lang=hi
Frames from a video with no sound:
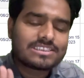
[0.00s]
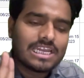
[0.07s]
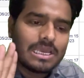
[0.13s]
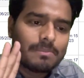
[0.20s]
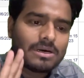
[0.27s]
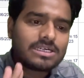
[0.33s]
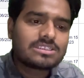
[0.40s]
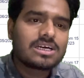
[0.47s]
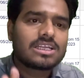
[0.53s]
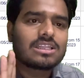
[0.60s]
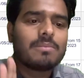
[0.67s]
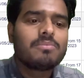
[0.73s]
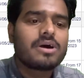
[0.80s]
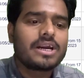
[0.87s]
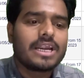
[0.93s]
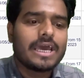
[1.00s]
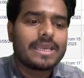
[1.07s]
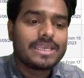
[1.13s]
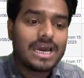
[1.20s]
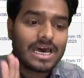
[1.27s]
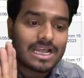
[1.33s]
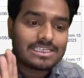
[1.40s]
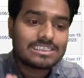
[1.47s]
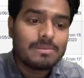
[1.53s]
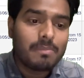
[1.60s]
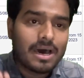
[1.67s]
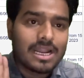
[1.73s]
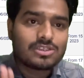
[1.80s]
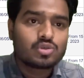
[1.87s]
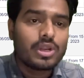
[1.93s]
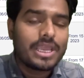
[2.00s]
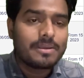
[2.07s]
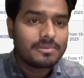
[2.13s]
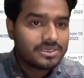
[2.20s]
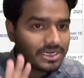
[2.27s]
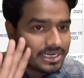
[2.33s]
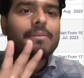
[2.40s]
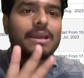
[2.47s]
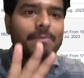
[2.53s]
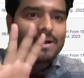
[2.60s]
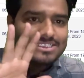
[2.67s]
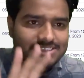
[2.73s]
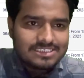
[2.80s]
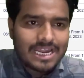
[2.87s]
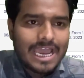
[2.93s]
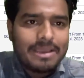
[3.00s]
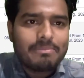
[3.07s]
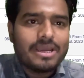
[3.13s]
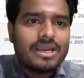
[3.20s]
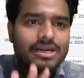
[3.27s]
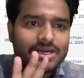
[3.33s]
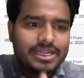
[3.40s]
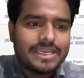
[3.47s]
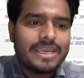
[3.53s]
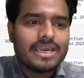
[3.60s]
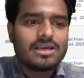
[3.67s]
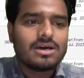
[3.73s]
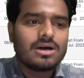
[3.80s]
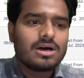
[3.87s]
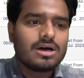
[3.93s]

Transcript: सिलेबस खत्म करना है 11 से 12 जुलाई आपके पास टाइम है ठीक है